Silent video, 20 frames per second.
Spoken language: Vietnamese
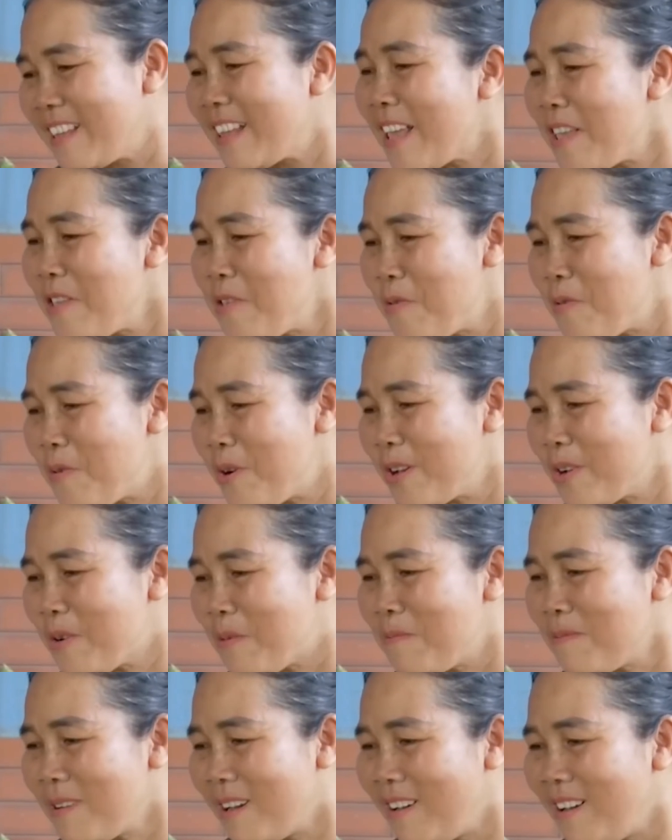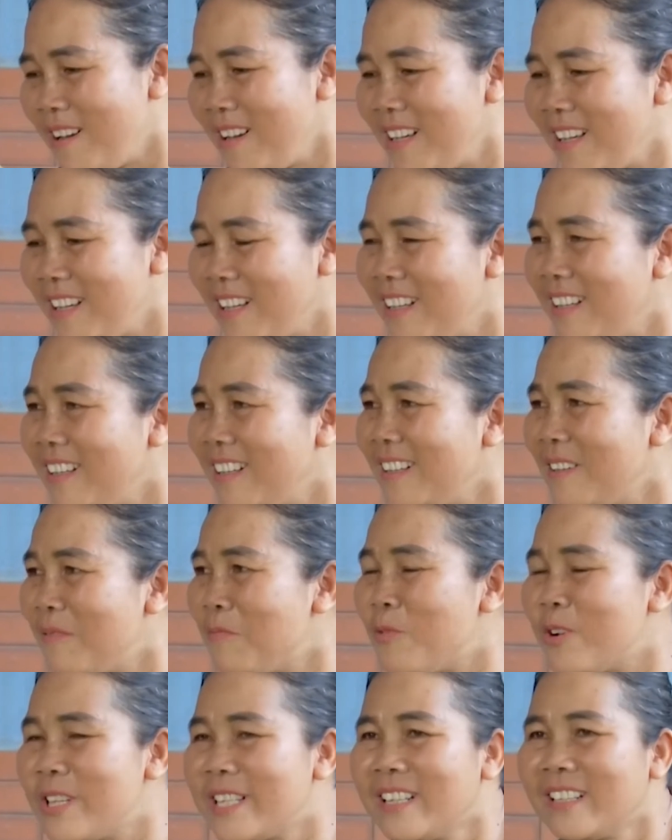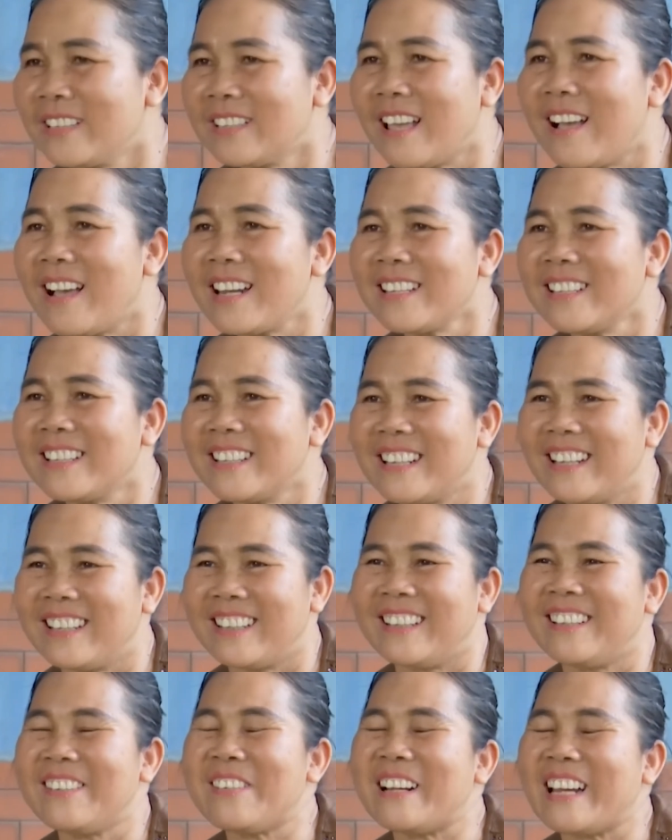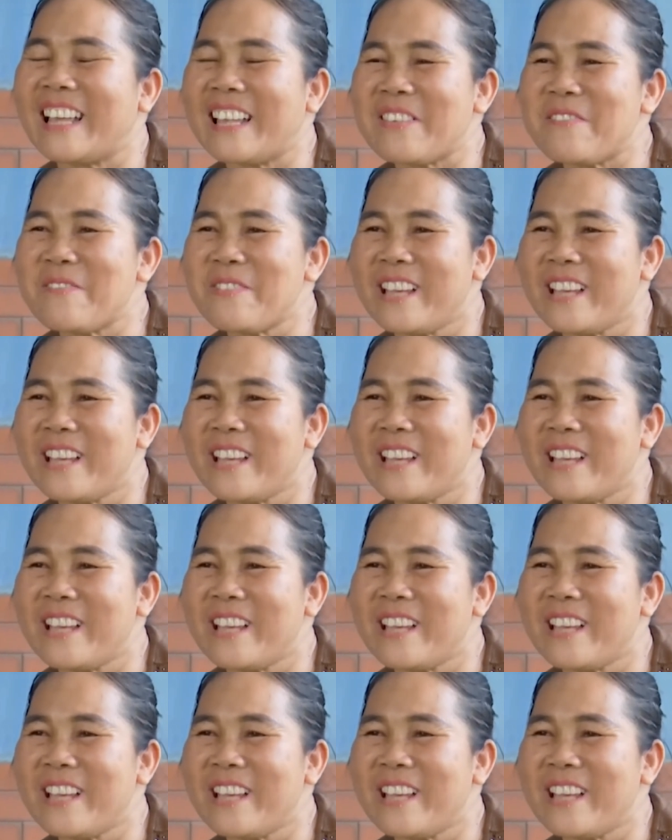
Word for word: thấy vui, cũng có uh, mùa xuân Tết giờ là vui,